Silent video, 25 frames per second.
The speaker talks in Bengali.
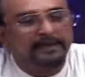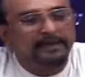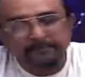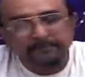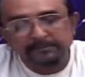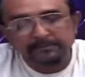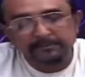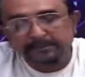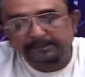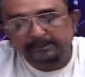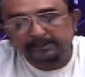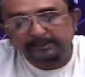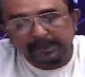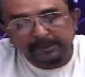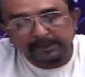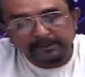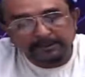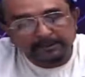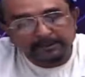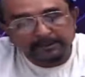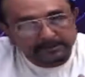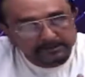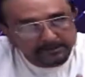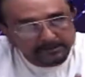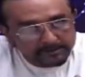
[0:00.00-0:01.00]
ম্যাডাম
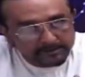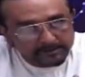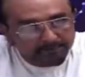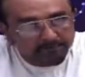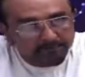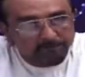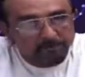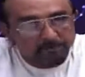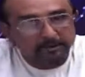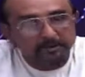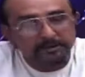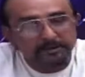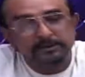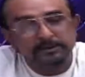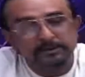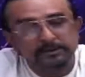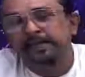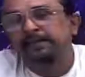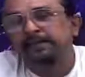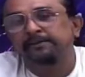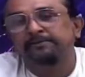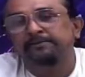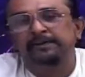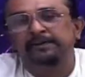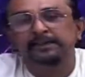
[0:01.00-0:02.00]
ফোর্থ
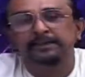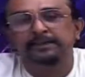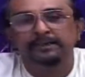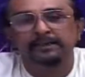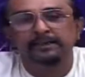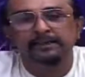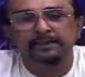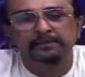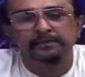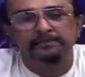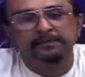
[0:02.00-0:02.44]
জানুয়ারিতে